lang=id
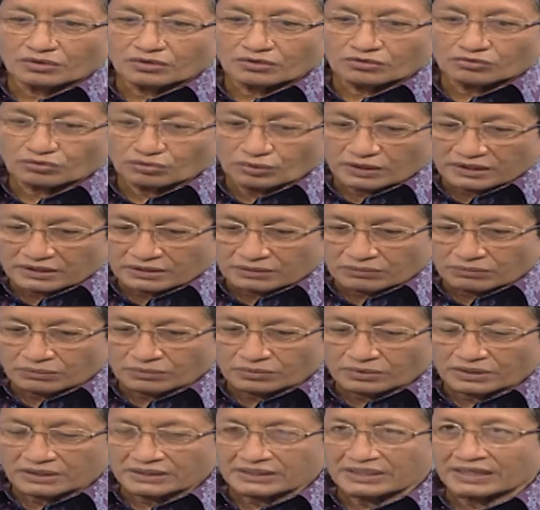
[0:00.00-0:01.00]
sulit
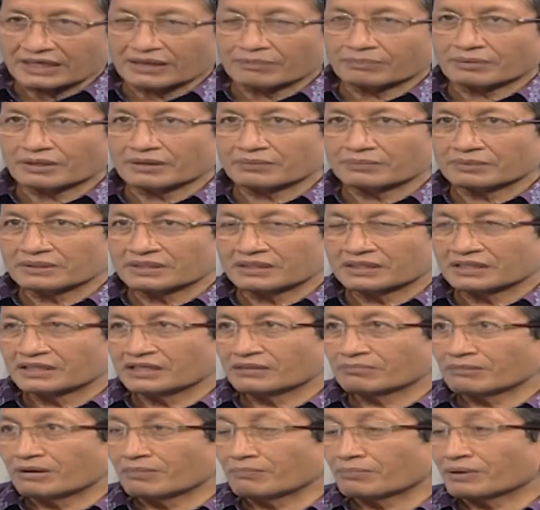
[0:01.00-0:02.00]
untuk kita harapkan menjadi
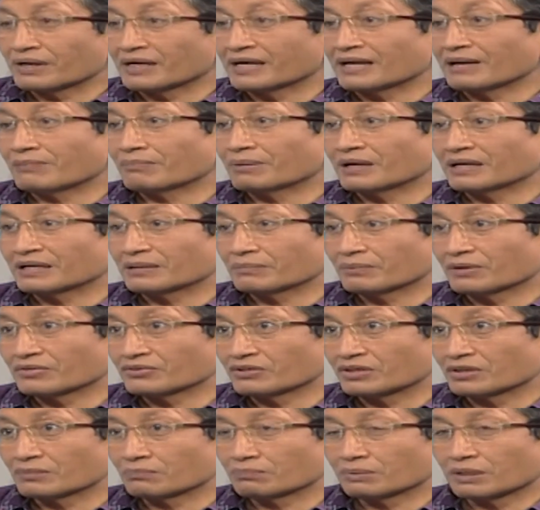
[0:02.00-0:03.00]
imam peradaban di
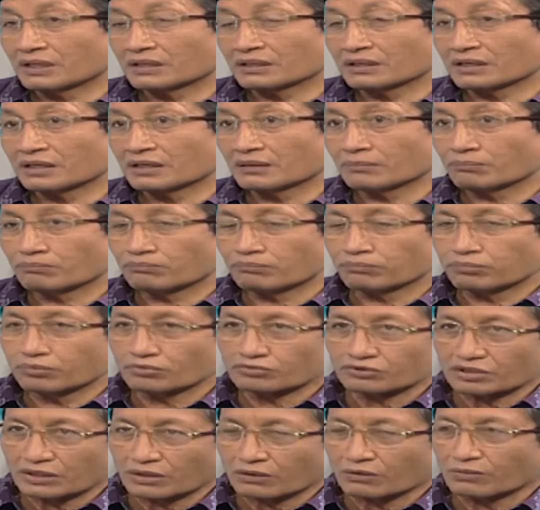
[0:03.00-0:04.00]
masa depan karena
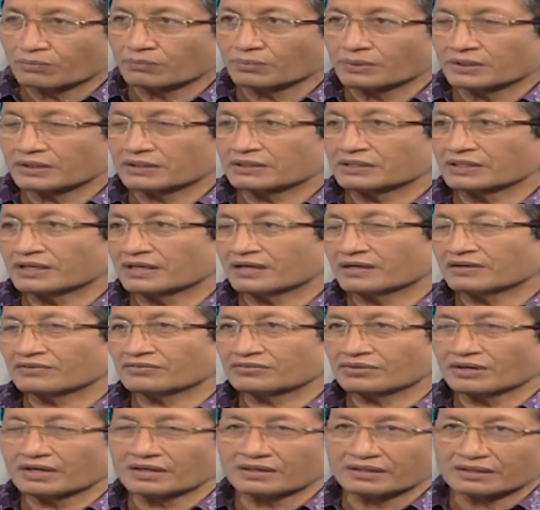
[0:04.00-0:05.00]
pusat konfliknya ada di
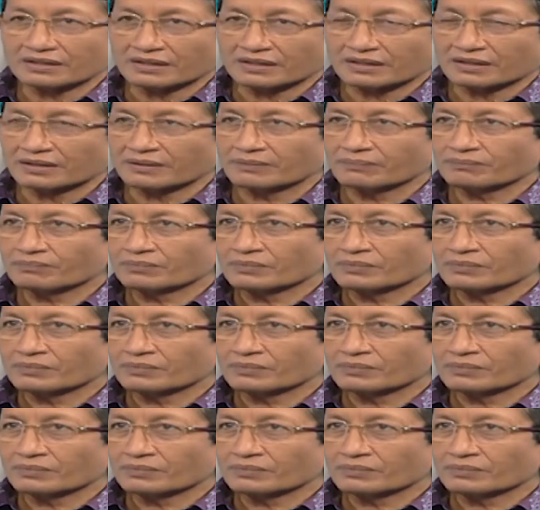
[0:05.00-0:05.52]
sana.